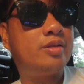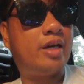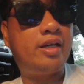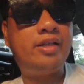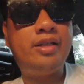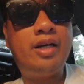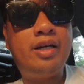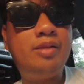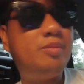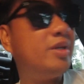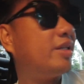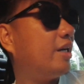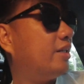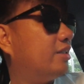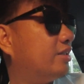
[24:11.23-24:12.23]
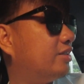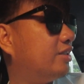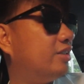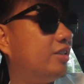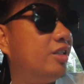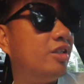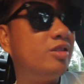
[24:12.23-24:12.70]
kainan may kainan
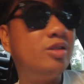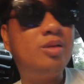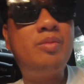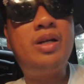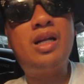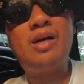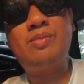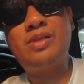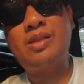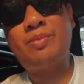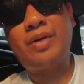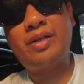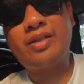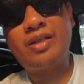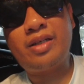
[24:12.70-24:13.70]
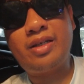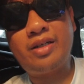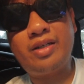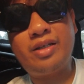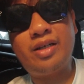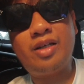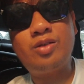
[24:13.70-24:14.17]
din dito malapit sa parking
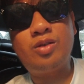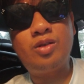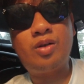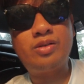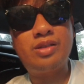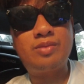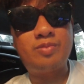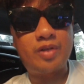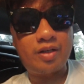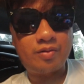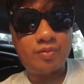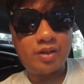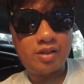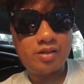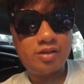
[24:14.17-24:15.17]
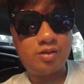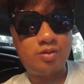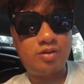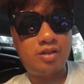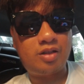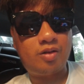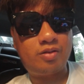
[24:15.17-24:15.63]
area doon ako nag breakfast
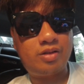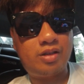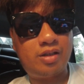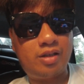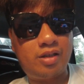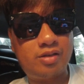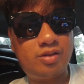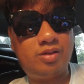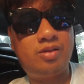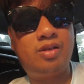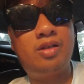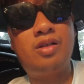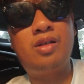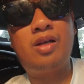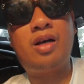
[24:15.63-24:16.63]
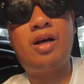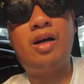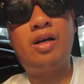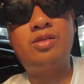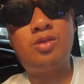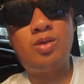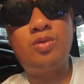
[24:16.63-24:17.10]
doon din ako nag lunch
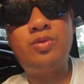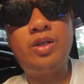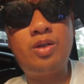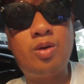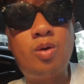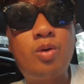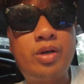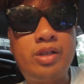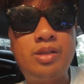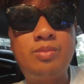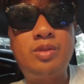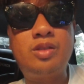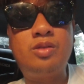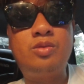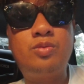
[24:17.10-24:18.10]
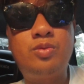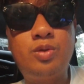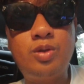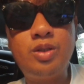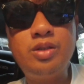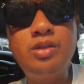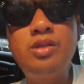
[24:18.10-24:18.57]
uh, ah, so far okay naman yung
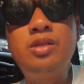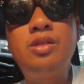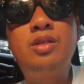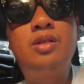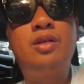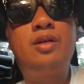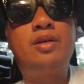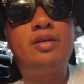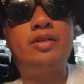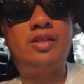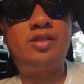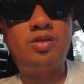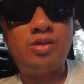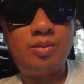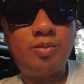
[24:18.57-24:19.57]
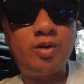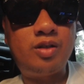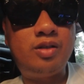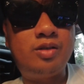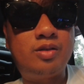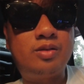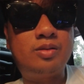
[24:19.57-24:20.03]
food reasonable
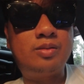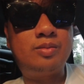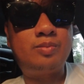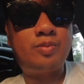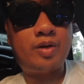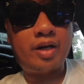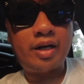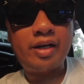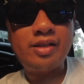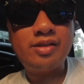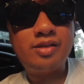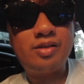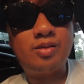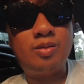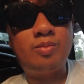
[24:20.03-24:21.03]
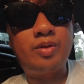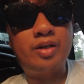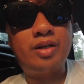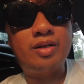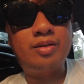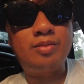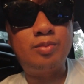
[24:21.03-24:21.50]
yung price
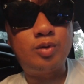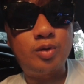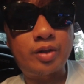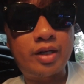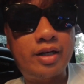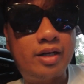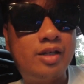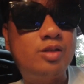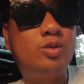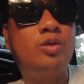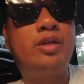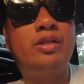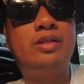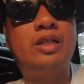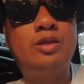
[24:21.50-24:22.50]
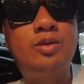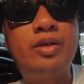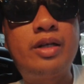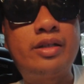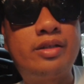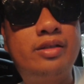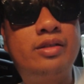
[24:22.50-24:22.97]
sobrang mura sulit na
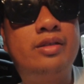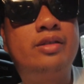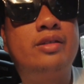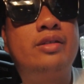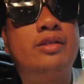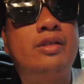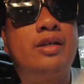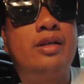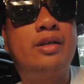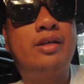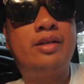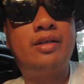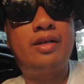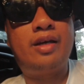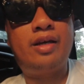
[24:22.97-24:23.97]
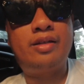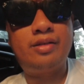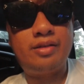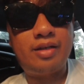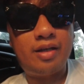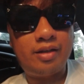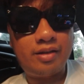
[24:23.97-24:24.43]
sulit
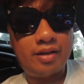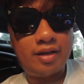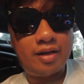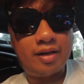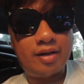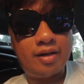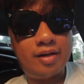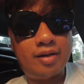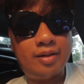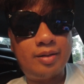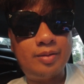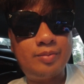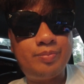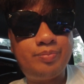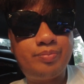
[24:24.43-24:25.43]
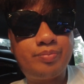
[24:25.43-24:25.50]
and then uh,